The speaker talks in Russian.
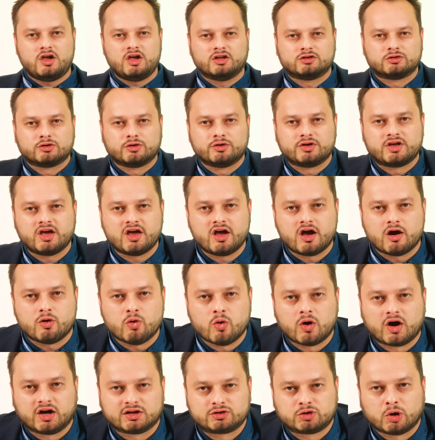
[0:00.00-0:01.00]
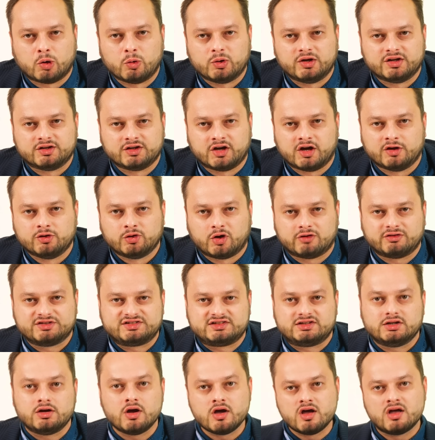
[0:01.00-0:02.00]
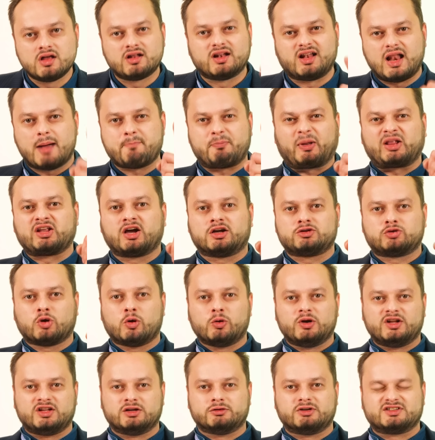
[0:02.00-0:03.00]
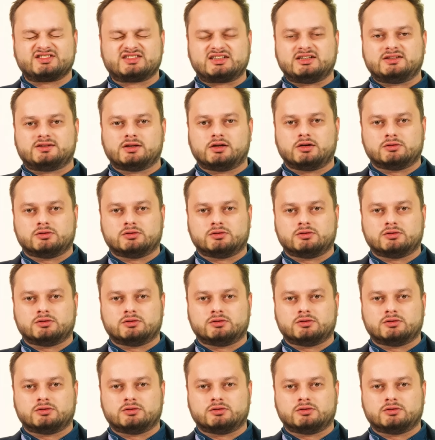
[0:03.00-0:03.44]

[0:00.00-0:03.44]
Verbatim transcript: И другие уготовленные новости для подготовленного зрителя.